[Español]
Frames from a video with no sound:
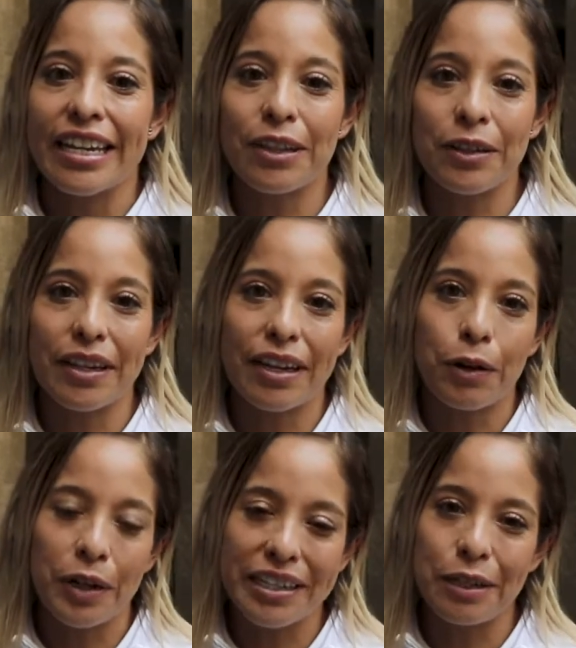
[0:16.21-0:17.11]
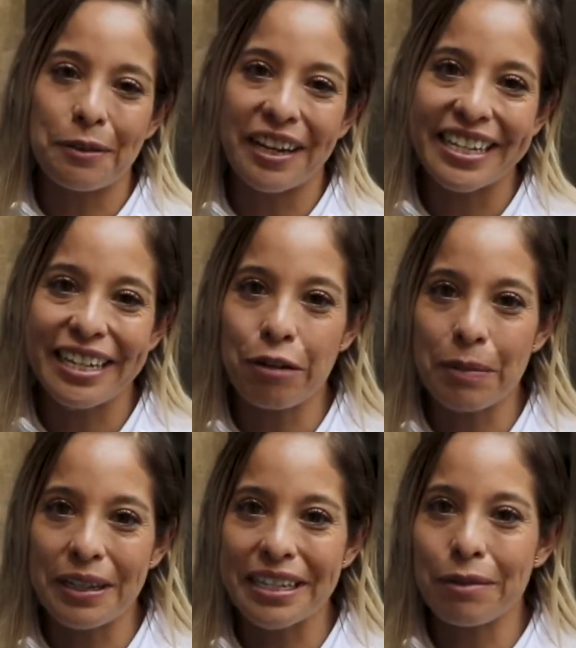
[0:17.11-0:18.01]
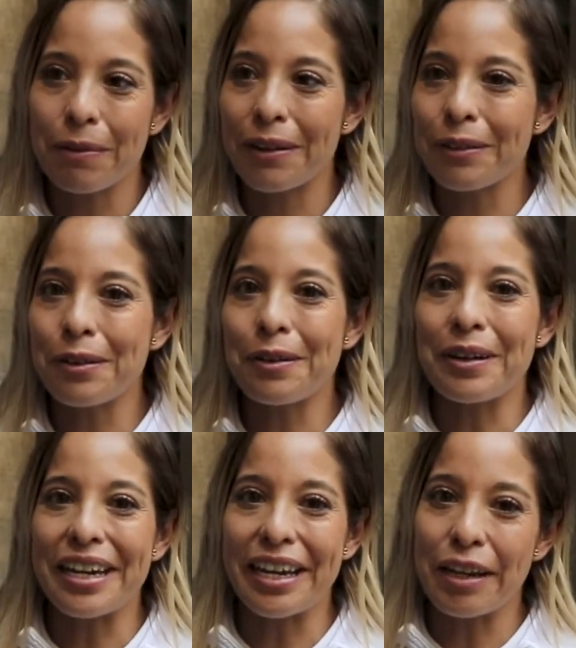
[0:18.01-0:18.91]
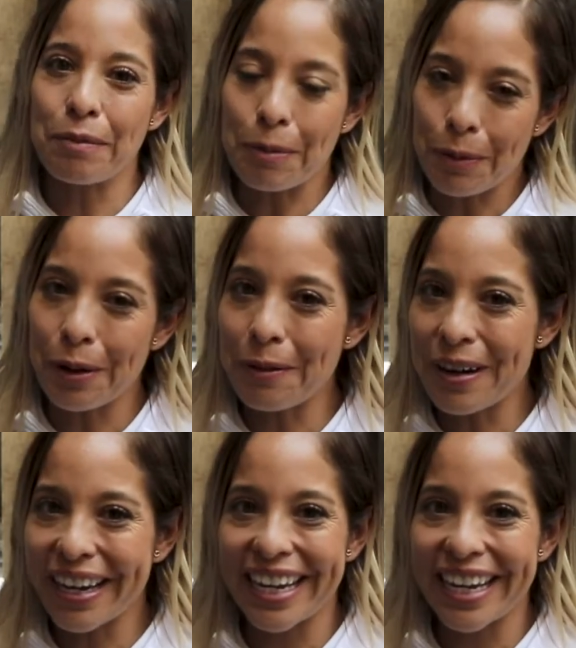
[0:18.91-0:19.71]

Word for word: donde ahora sí voy a estar participando en mi prueba,